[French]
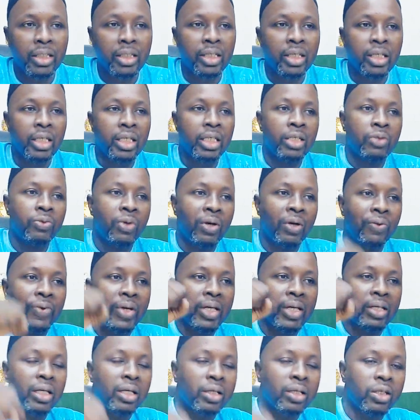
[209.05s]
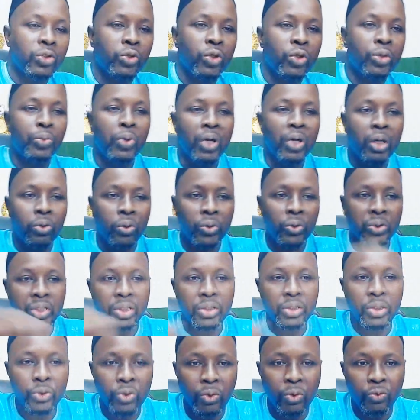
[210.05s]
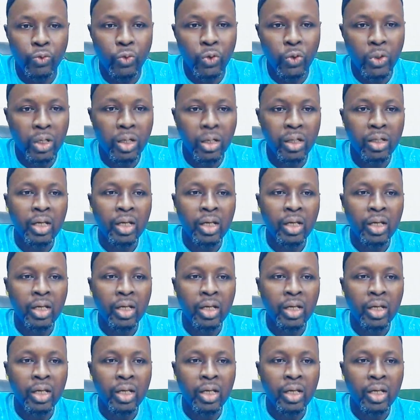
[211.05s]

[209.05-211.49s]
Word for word: Il va faire quelque chose pour accrocher sur son volant.